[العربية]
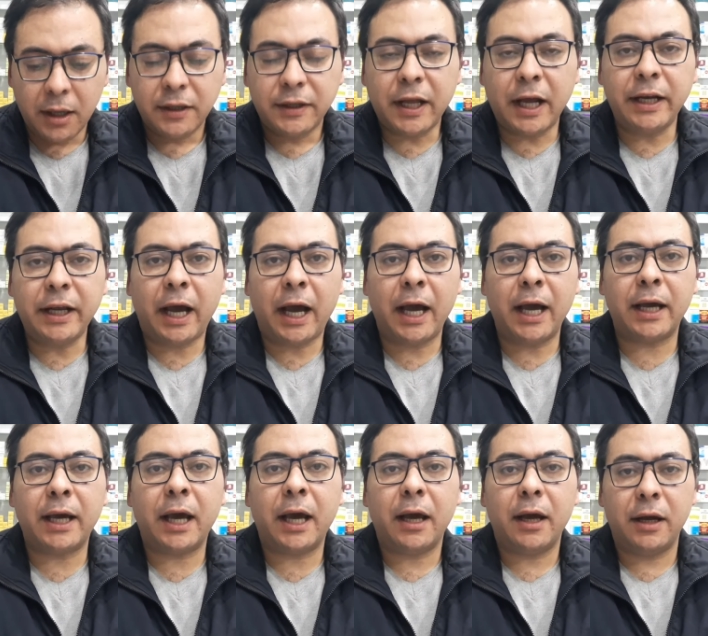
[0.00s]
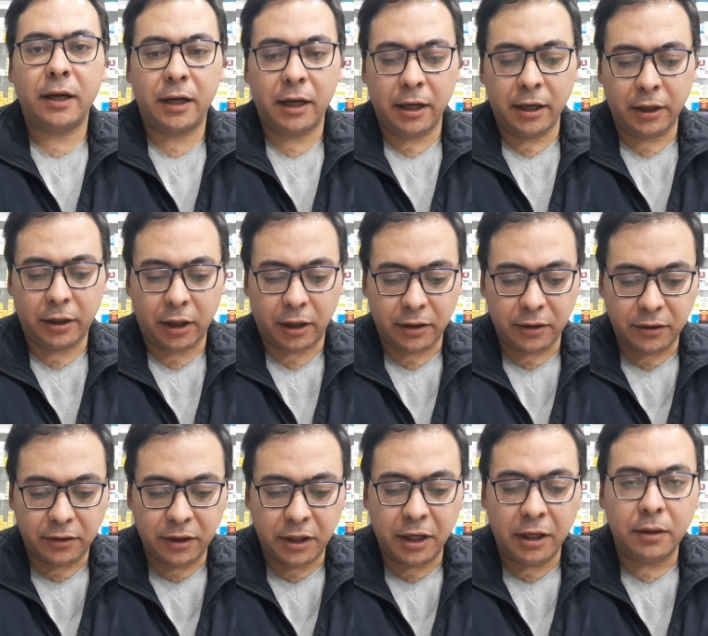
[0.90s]
تاني حاجة ال
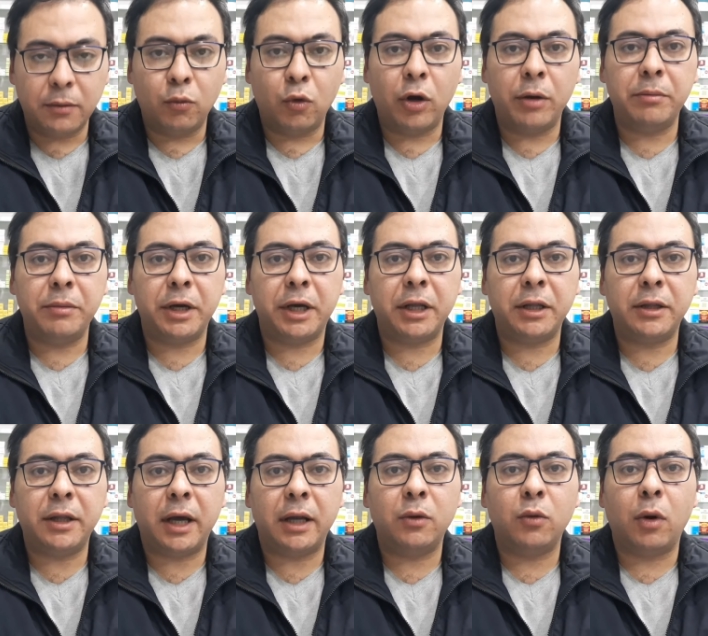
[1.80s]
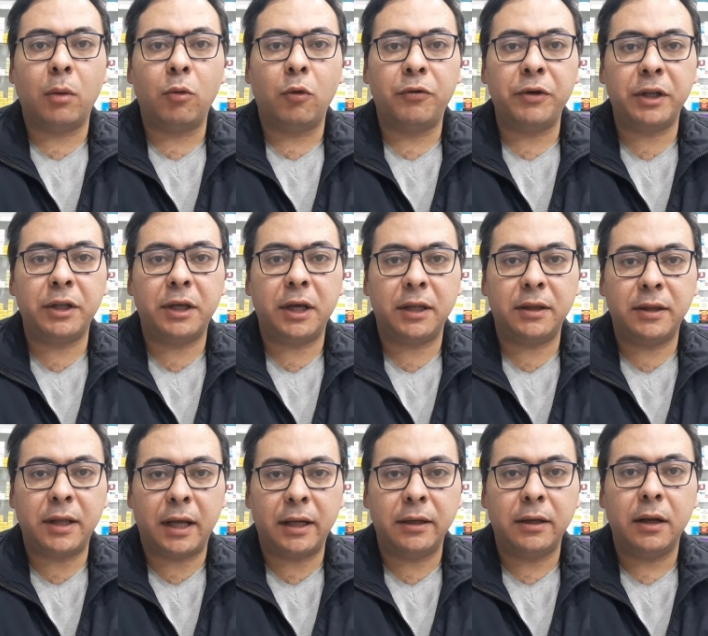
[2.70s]
كارنيتين مهم جدا ومفيد
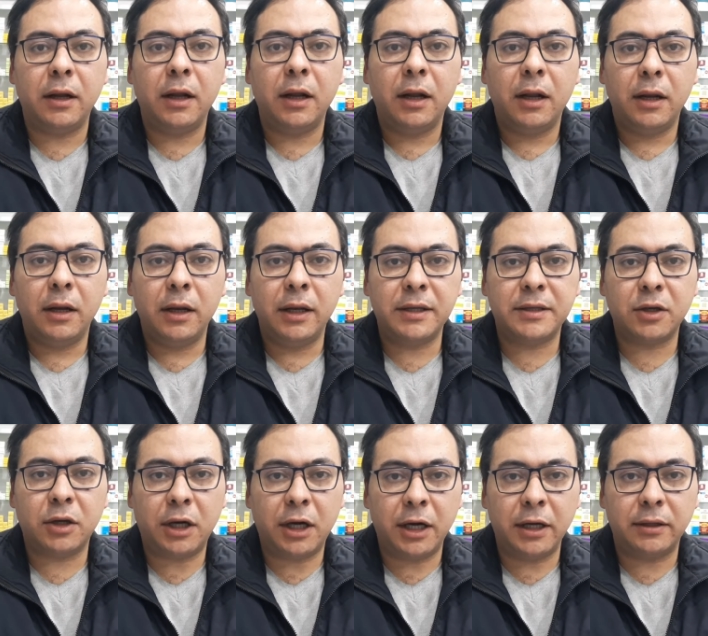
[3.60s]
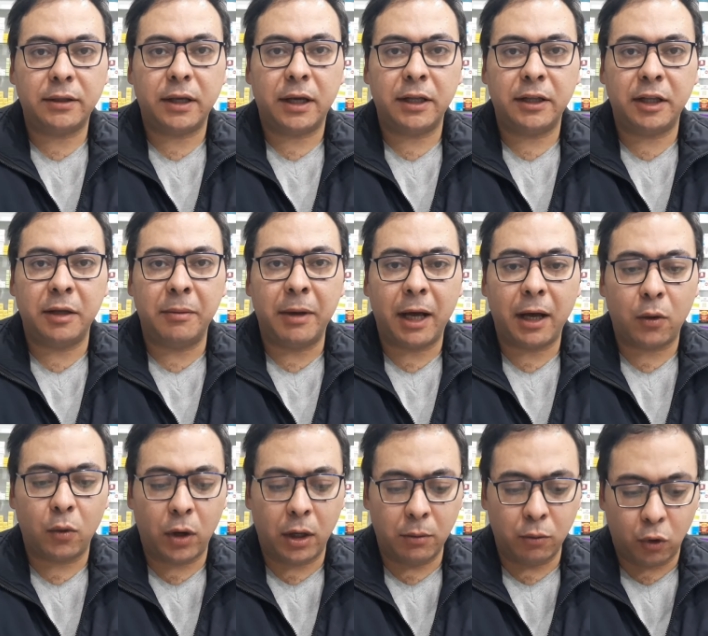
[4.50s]
جدا لصحة
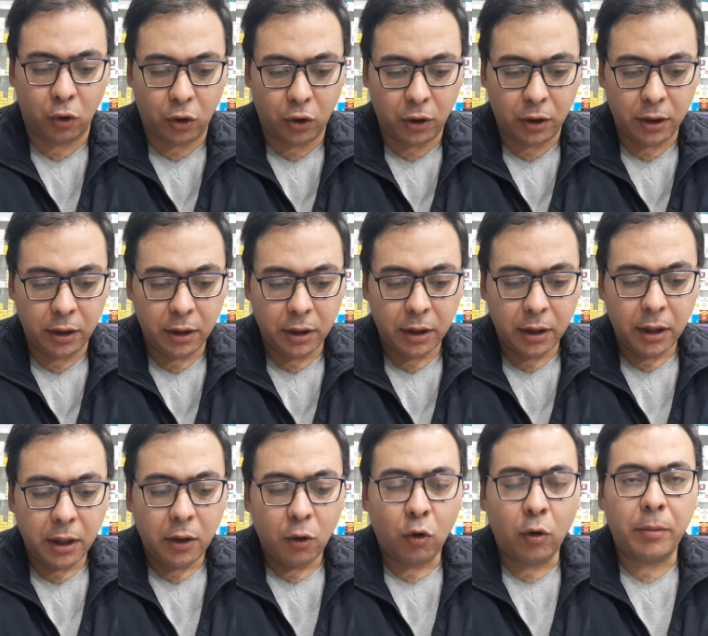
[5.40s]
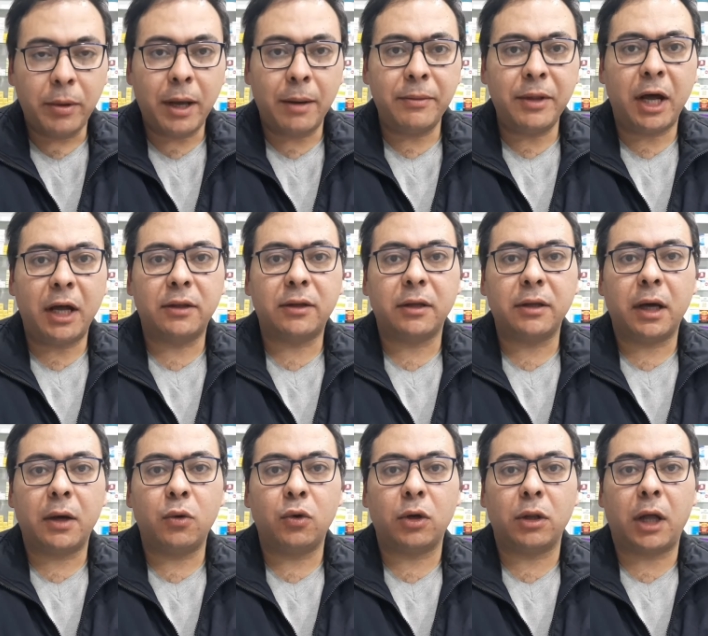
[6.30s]
الدماغ والمخ وبيمنع
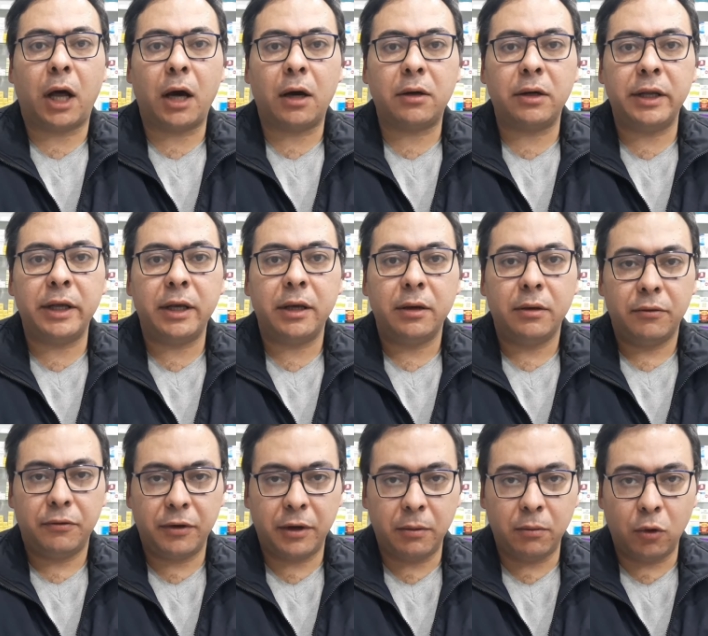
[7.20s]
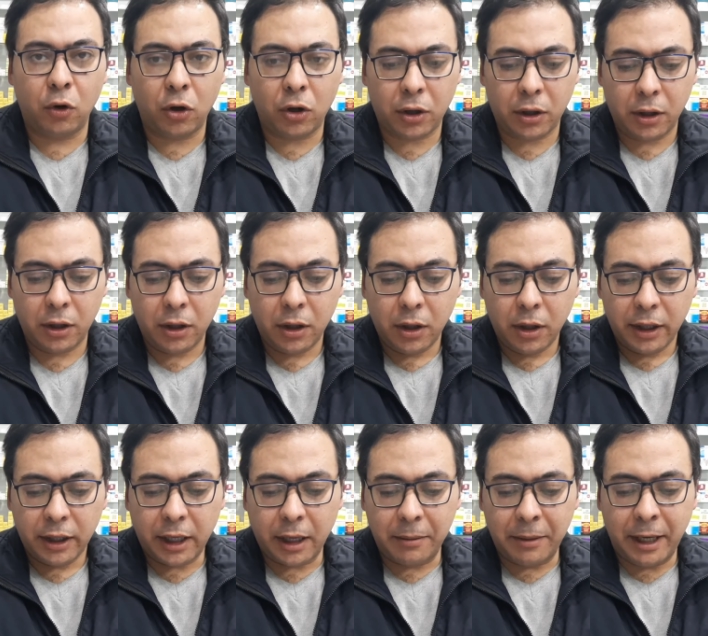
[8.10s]
التدهور العقلي في المخ
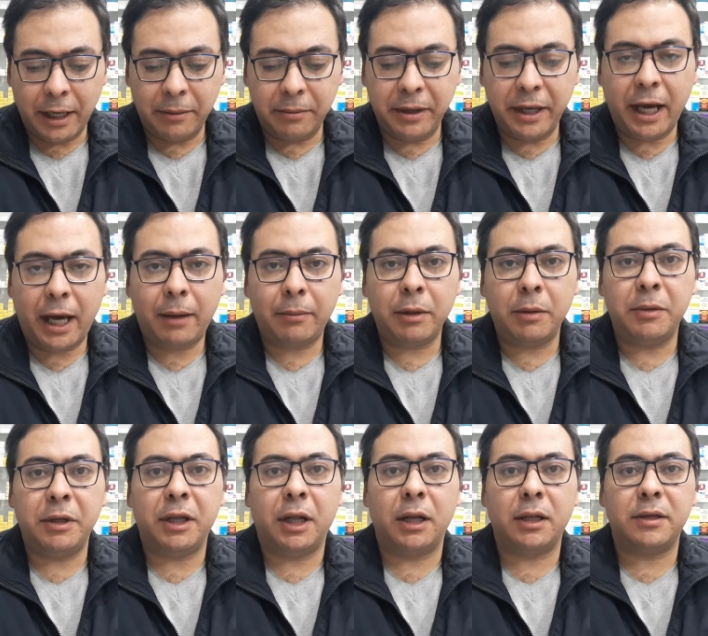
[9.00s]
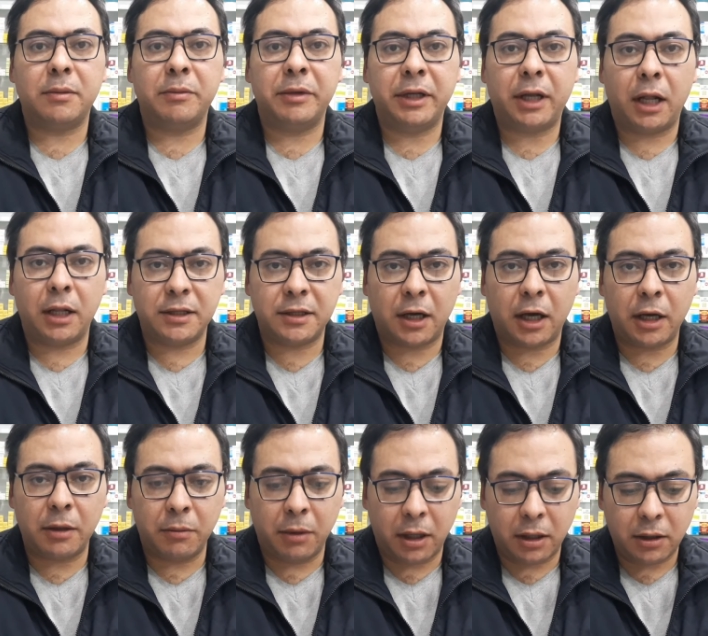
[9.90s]
كمان بيحمي من من
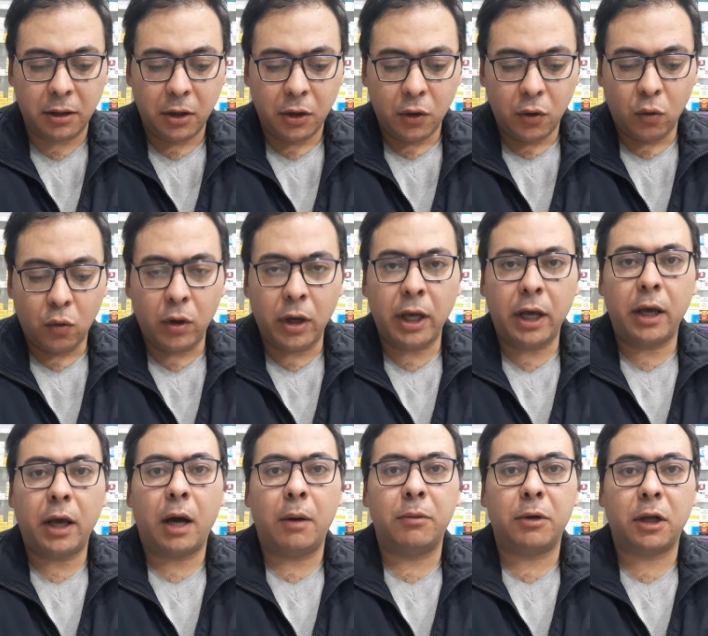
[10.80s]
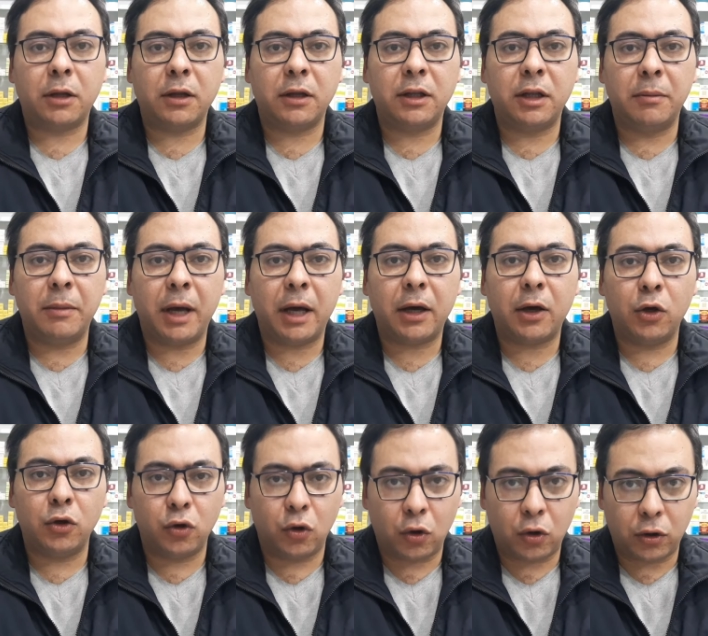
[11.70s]
الزهايمر وامراض
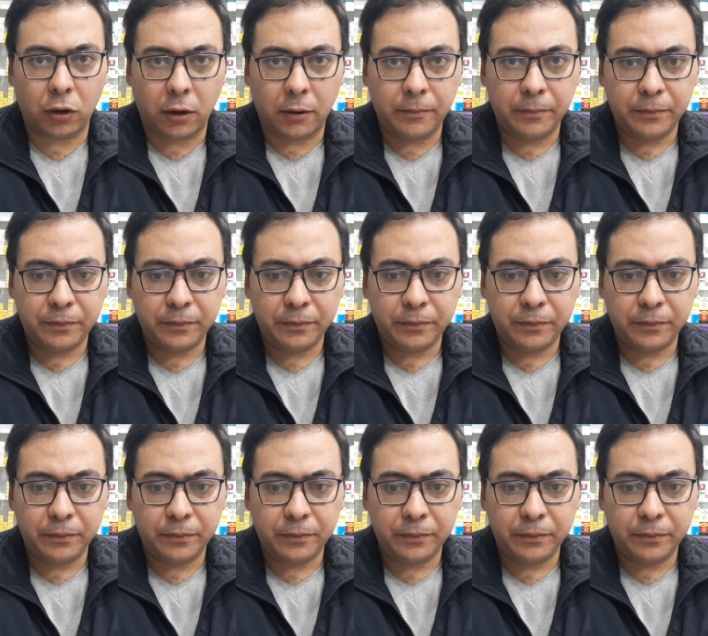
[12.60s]
الدماغ الاخرى